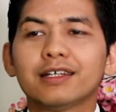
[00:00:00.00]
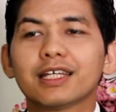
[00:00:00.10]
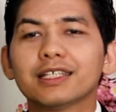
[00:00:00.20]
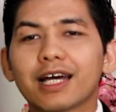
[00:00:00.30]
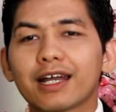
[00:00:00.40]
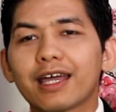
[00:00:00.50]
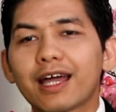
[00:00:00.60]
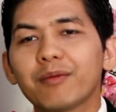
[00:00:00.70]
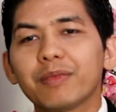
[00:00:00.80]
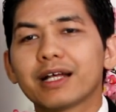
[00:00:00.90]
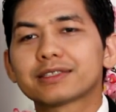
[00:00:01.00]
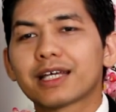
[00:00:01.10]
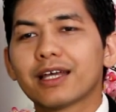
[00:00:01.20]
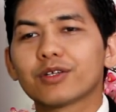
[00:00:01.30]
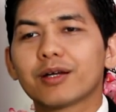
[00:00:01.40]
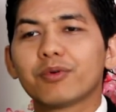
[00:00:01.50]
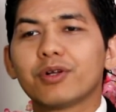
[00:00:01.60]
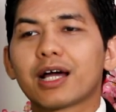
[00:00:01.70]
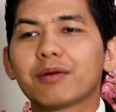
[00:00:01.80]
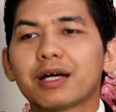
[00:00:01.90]
Jadi jangan heran bila saya juga
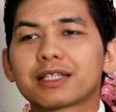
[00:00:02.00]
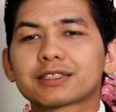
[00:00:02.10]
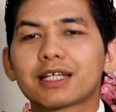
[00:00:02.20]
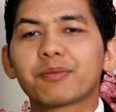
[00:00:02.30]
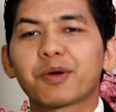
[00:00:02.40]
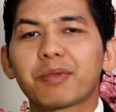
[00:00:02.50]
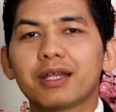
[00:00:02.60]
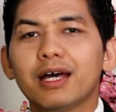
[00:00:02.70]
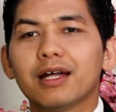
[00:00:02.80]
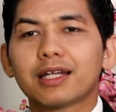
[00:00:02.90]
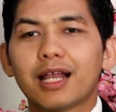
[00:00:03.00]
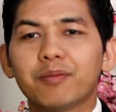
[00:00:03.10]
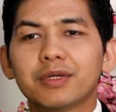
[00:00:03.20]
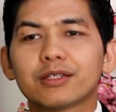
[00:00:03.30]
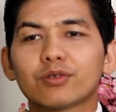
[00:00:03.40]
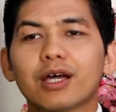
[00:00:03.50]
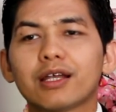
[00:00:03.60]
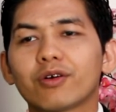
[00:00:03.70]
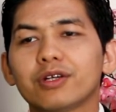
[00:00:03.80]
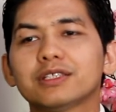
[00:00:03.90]
menggunakan batasan yang berbeda dalam
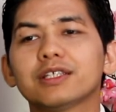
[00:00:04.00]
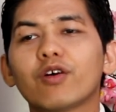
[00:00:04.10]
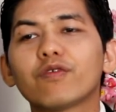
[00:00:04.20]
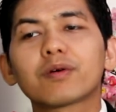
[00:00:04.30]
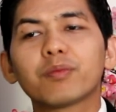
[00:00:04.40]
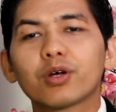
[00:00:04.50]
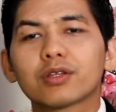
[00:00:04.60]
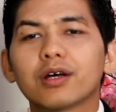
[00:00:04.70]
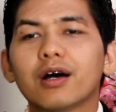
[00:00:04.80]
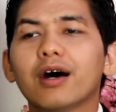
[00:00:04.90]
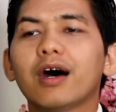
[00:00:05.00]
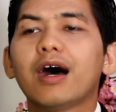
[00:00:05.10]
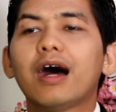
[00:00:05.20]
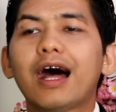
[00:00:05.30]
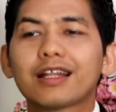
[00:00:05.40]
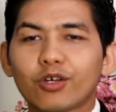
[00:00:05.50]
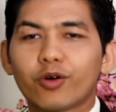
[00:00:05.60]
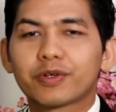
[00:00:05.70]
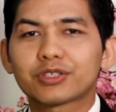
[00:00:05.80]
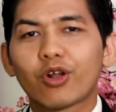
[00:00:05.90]
menentukan kondisi overbought atau
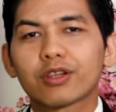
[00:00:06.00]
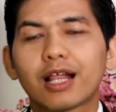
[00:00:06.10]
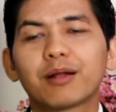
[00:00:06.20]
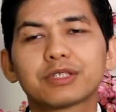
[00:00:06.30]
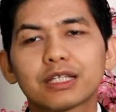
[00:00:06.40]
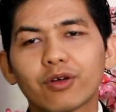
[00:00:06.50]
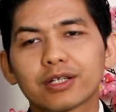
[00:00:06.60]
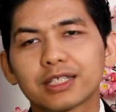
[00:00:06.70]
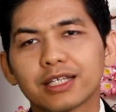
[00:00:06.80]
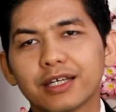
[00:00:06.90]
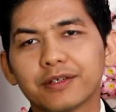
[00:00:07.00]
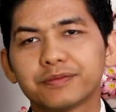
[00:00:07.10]
oversold dalam situasi ini.